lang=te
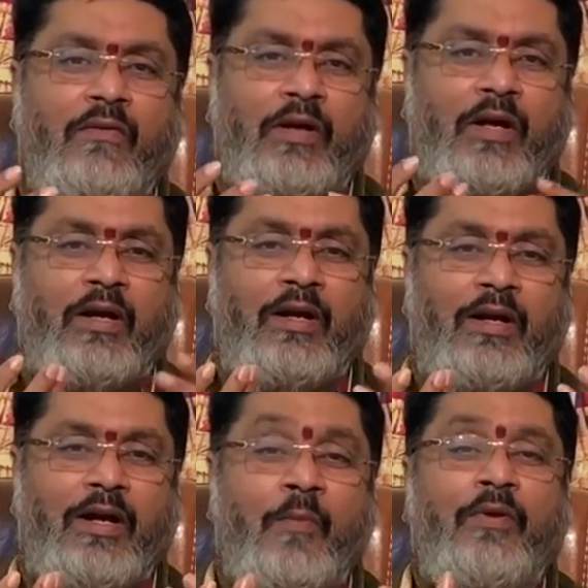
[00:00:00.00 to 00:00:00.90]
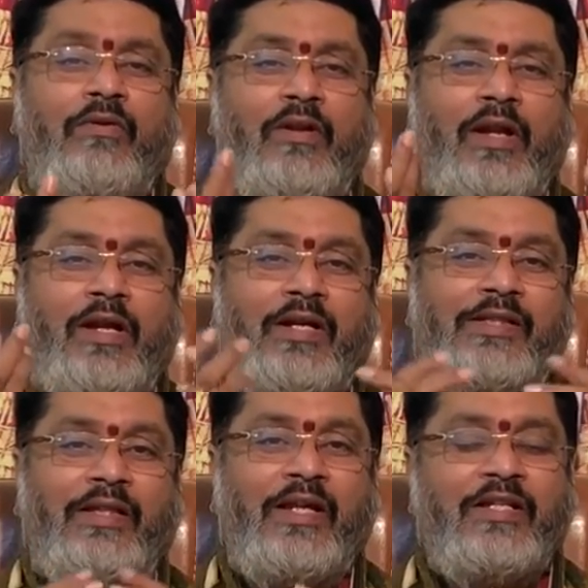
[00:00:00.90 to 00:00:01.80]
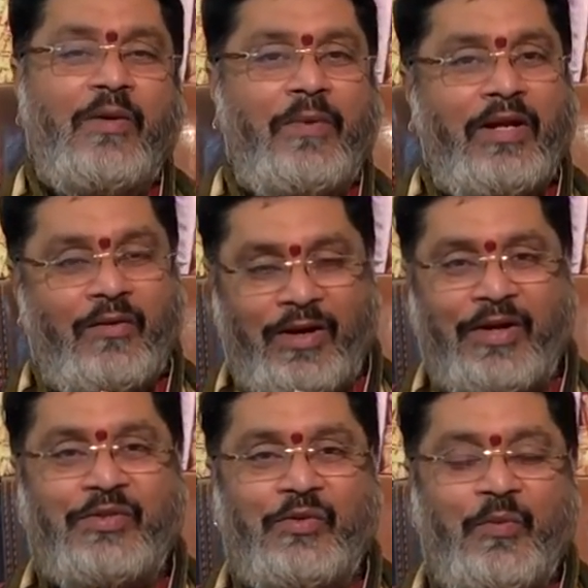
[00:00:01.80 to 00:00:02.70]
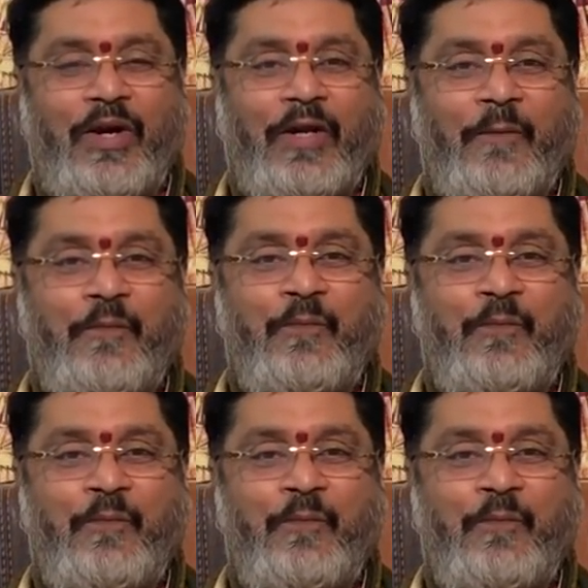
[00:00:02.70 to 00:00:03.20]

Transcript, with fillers: ఒక అమృతం లాంటి స్థితి అని చెప్పడానికి అవకాశం ఉందన్నమాట